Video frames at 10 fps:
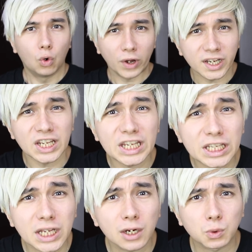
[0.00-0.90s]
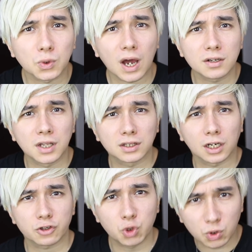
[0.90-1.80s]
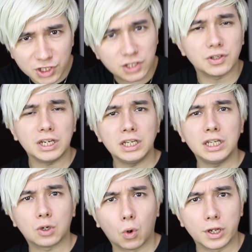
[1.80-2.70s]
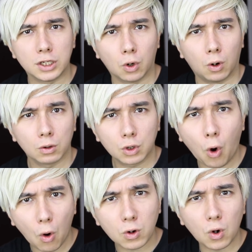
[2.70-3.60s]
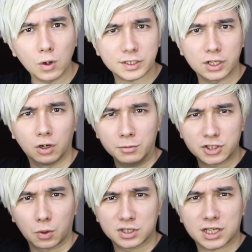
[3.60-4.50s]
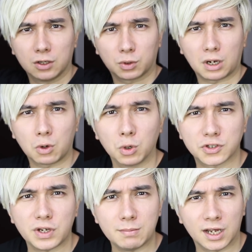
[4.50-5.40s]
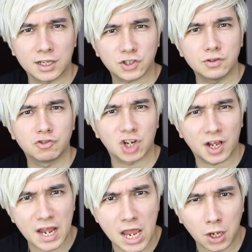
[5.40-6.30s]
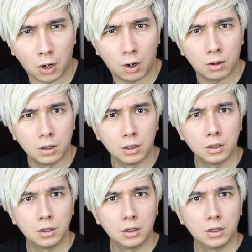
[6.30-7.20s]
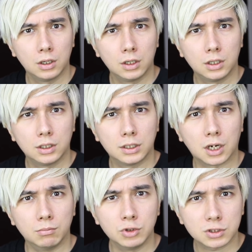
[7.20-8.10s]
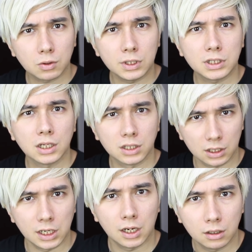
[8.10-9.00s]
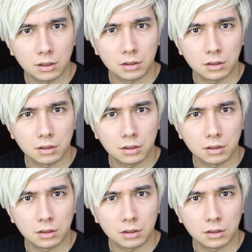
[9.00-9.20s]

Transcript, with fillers: 俺に言いたいことがあるんだったら直接言いに来いよ高校生の息子を使うとかこすい真似すんじゃねえよてか息子いたんだね。